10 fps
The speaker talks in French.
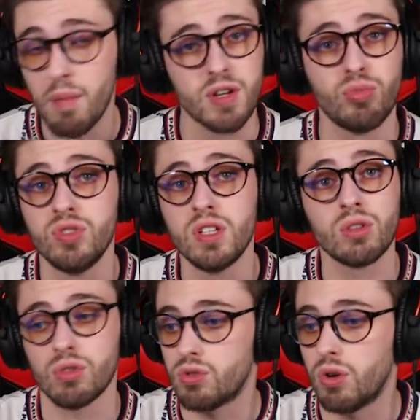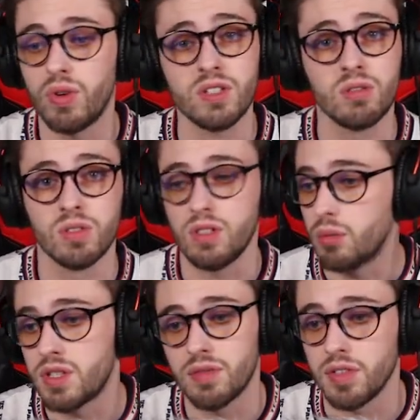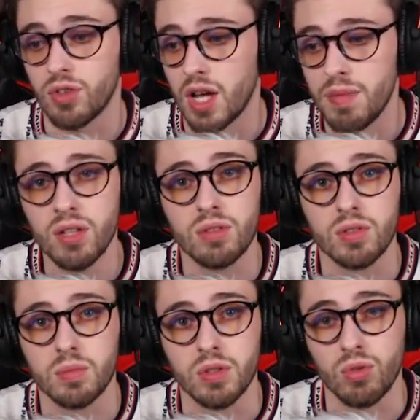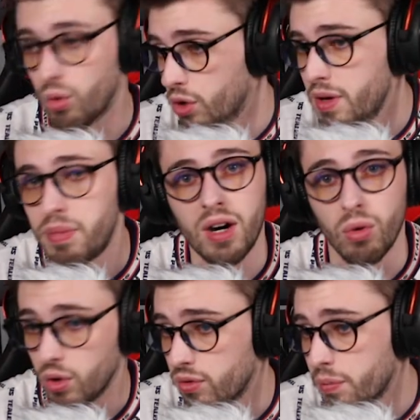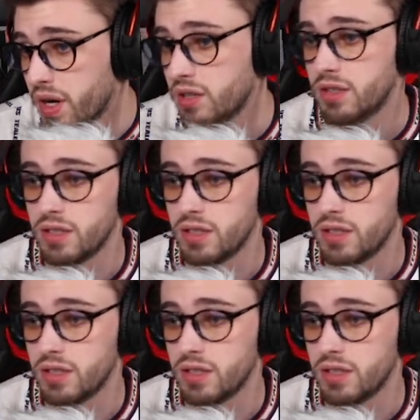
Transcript: bah je peux te dire que ceux en face ils ont dit non mais ça va être de la merde votre mode, on le met pas, on n'en veut pas.